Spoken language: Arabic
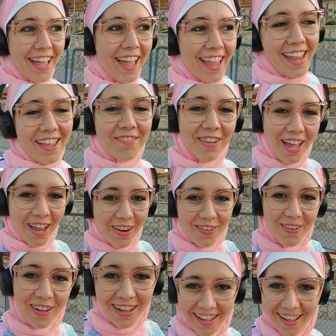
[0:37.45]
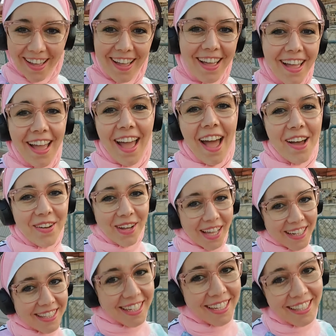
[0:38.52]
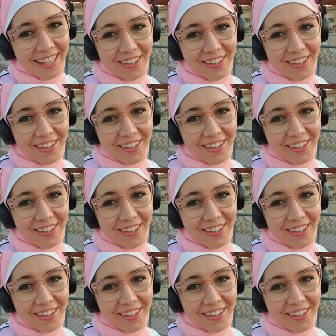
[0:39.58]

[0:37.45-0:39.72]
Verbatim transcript: أيام حلوة أوقات كده